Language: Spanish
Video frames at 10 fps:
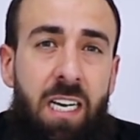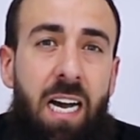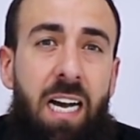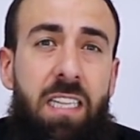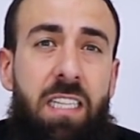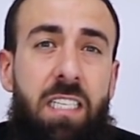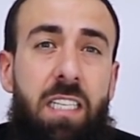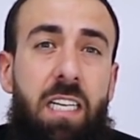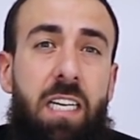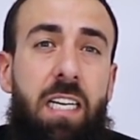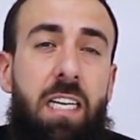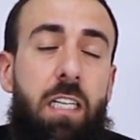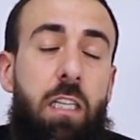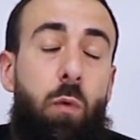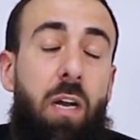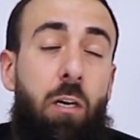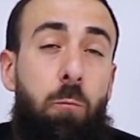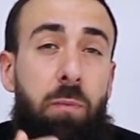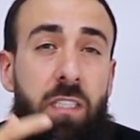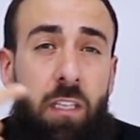antes de, de una
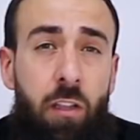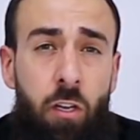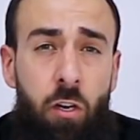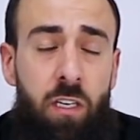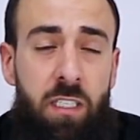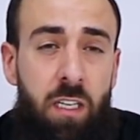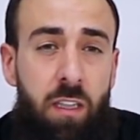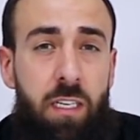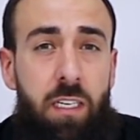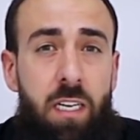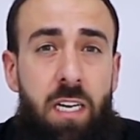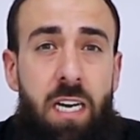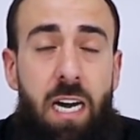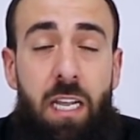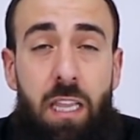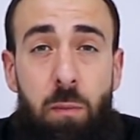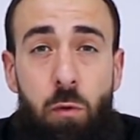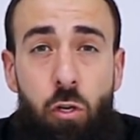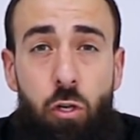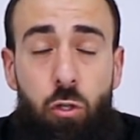competición, es decir,
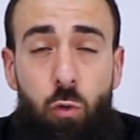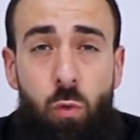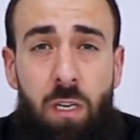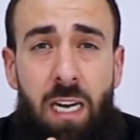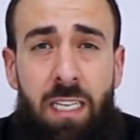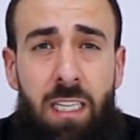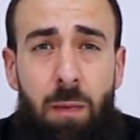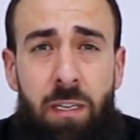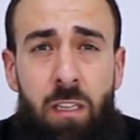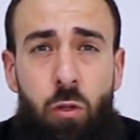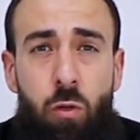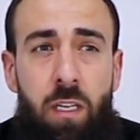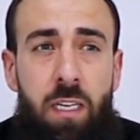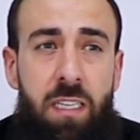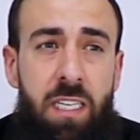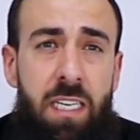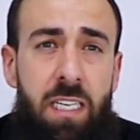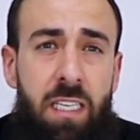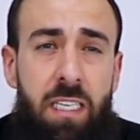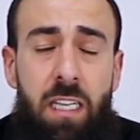hacemos un calentamiento de
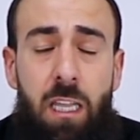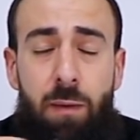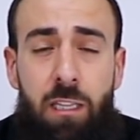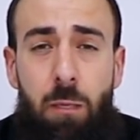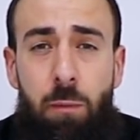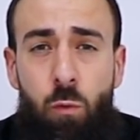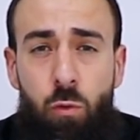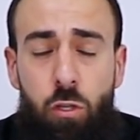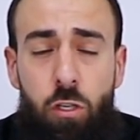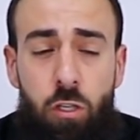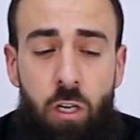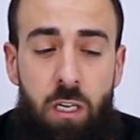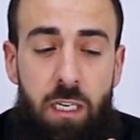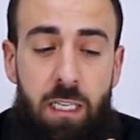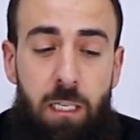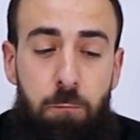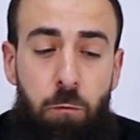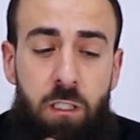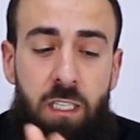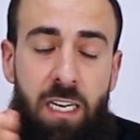10, 15, 20 minutos y
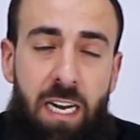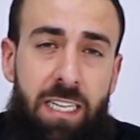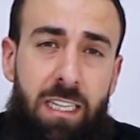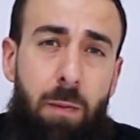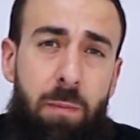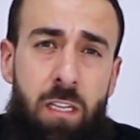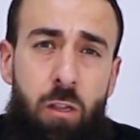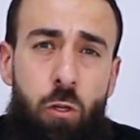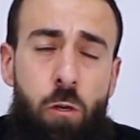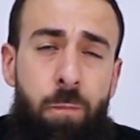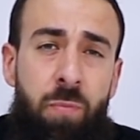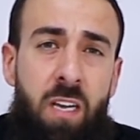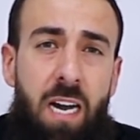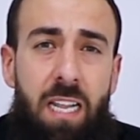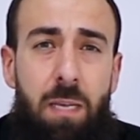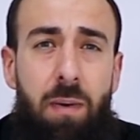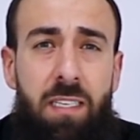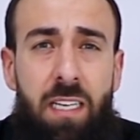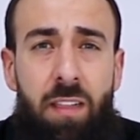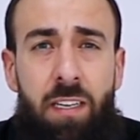después del calentamiento, además
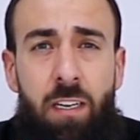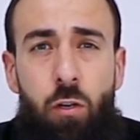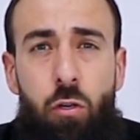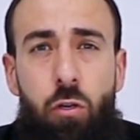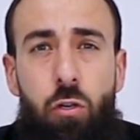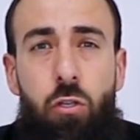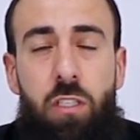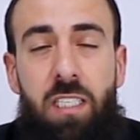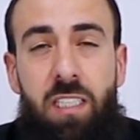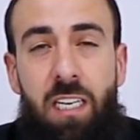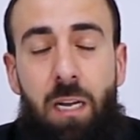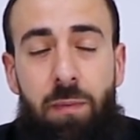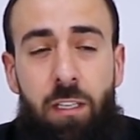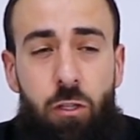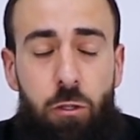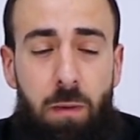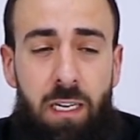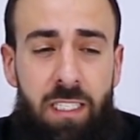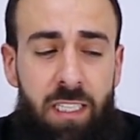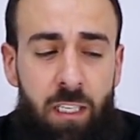de hacer los estiramientos
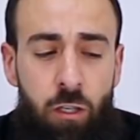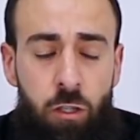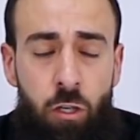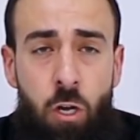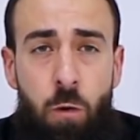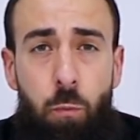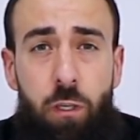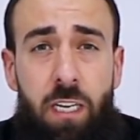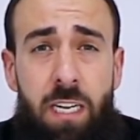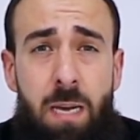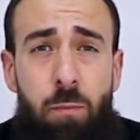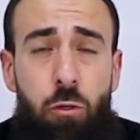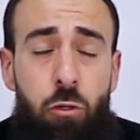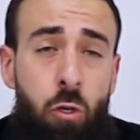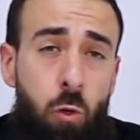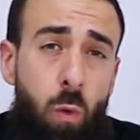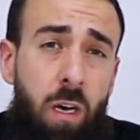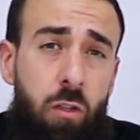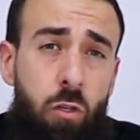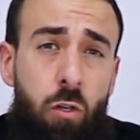balísticos, pues haríamos
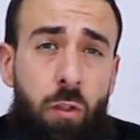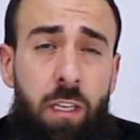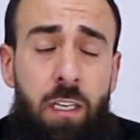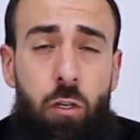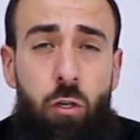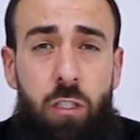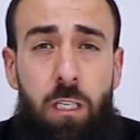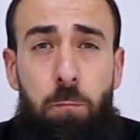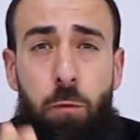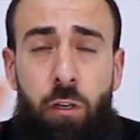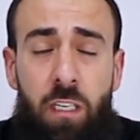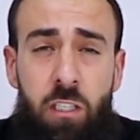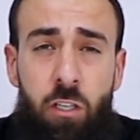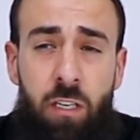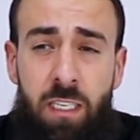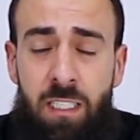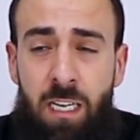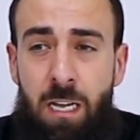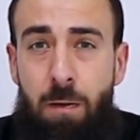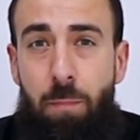4, 5, 6 progresiones
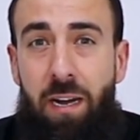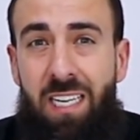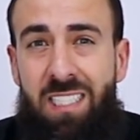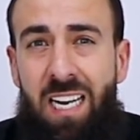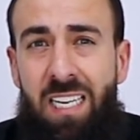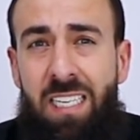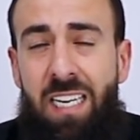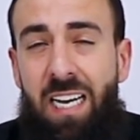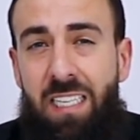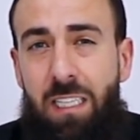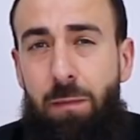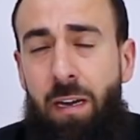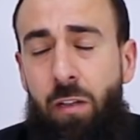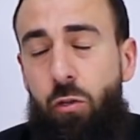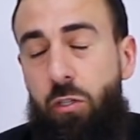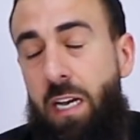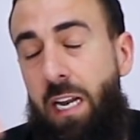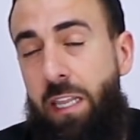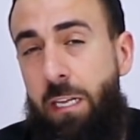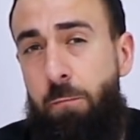para salir activados
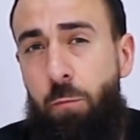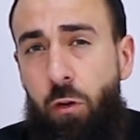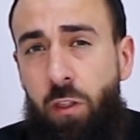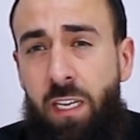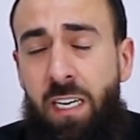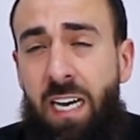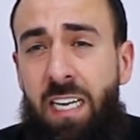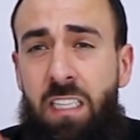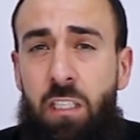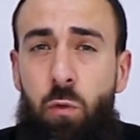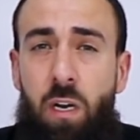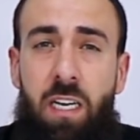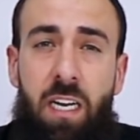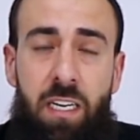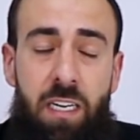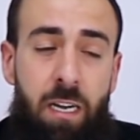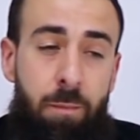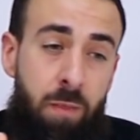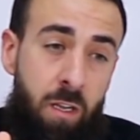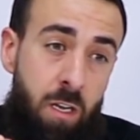al 100% antes de una
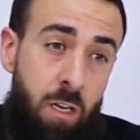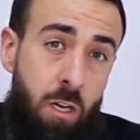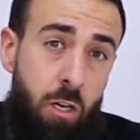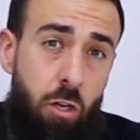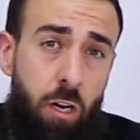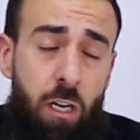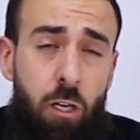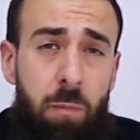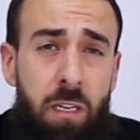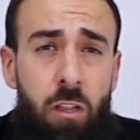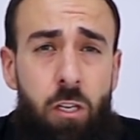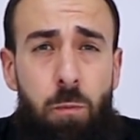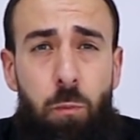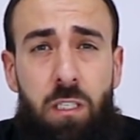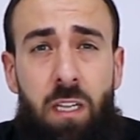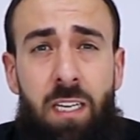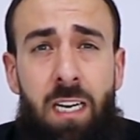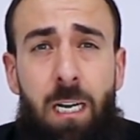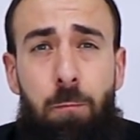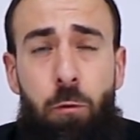carrera. Yo recomiendo pues hacer
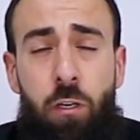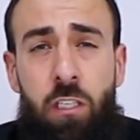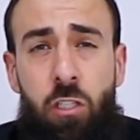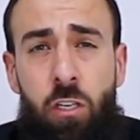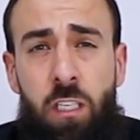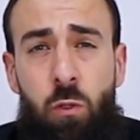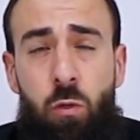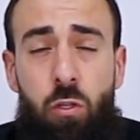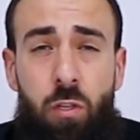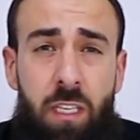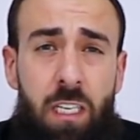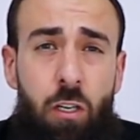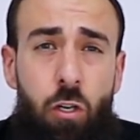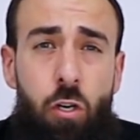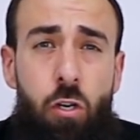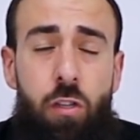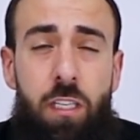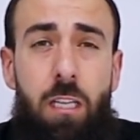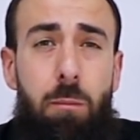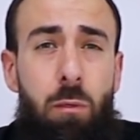las progresiones unos 5 o
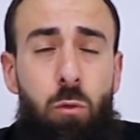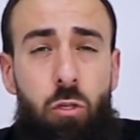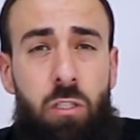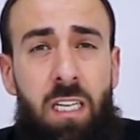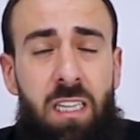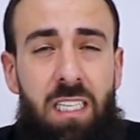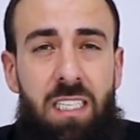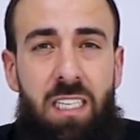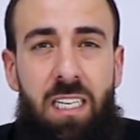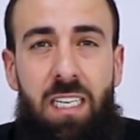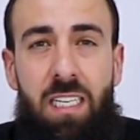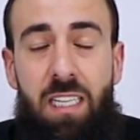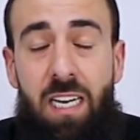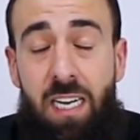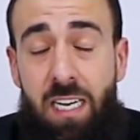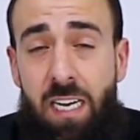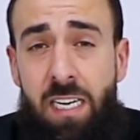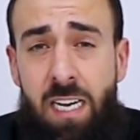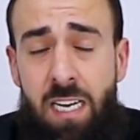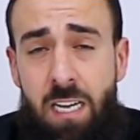10 minutos antes de, la
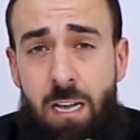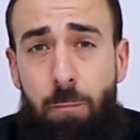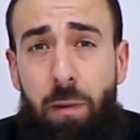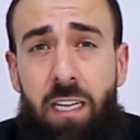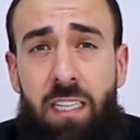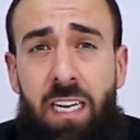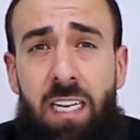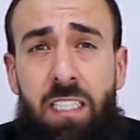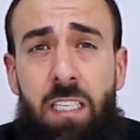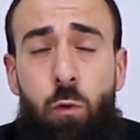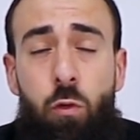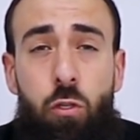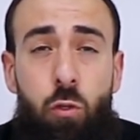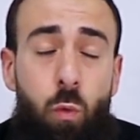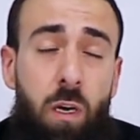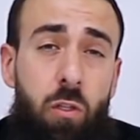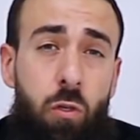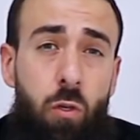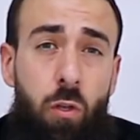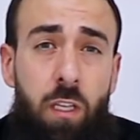carrera para tener así unos
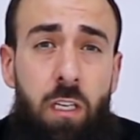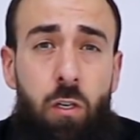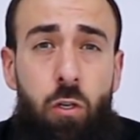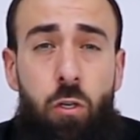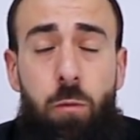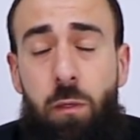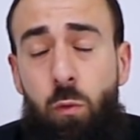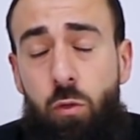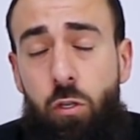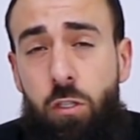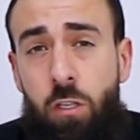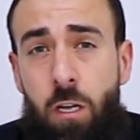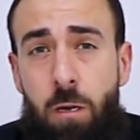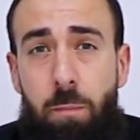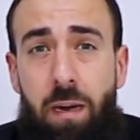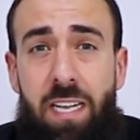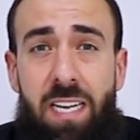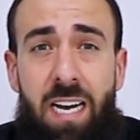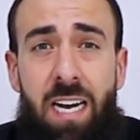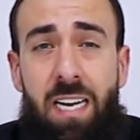4 o 5 minutos para
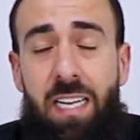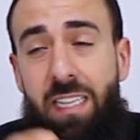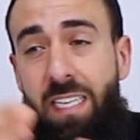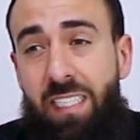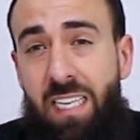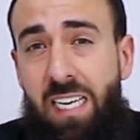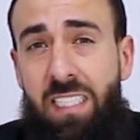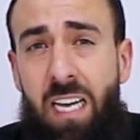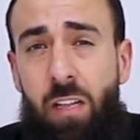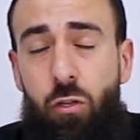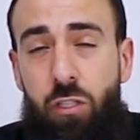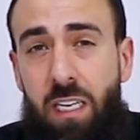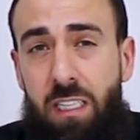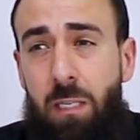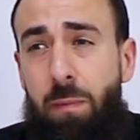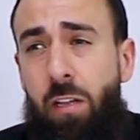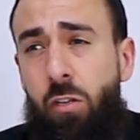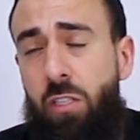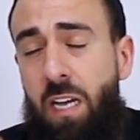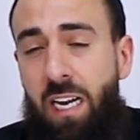llegar descansados y
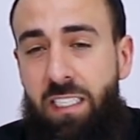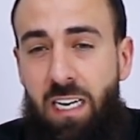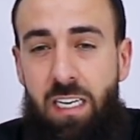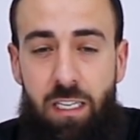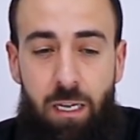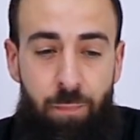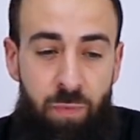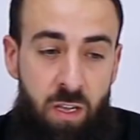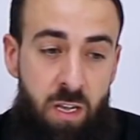activados a la salida.